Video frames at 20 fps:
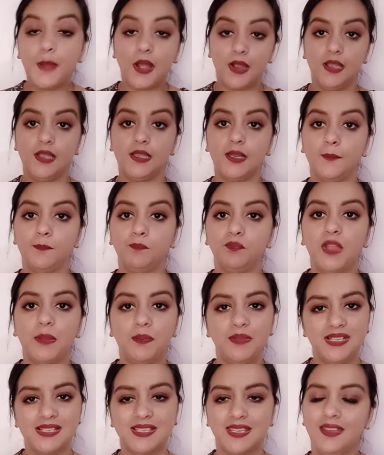बट
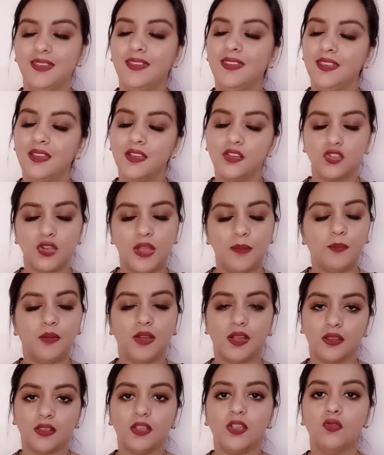अपनी स्किन केयर जो आप
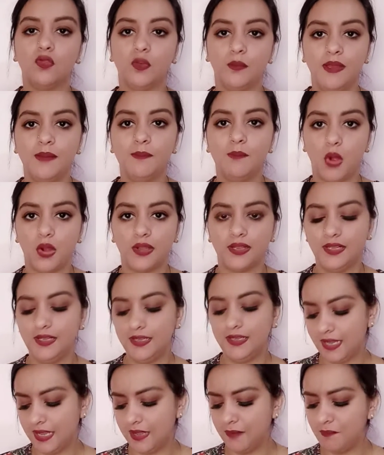करते हो वो भी
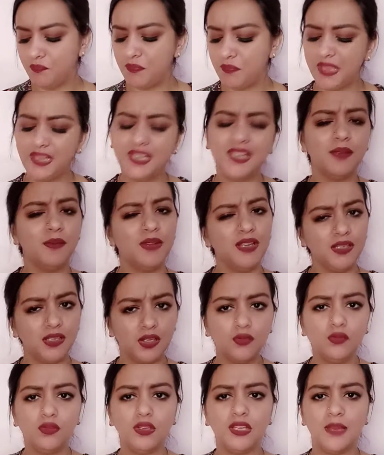इम्पॉर्टेंट है मैं रिकमेंड
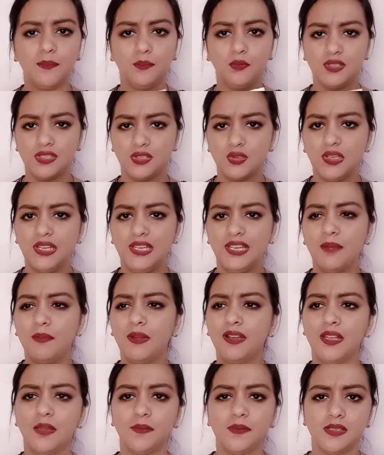करूंगी आपको इसको लेना
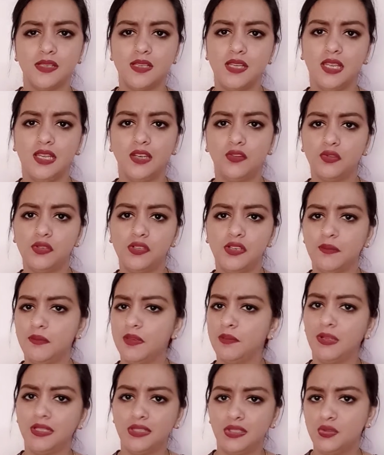बट आप इसे डेली टू डे
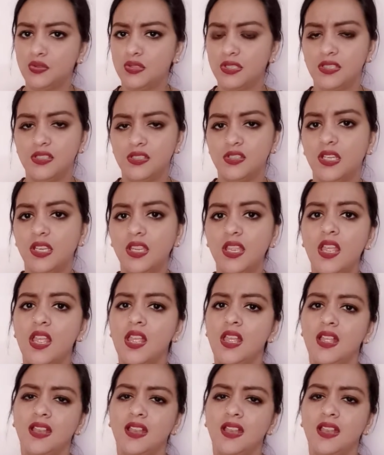में मत यूज कीजिए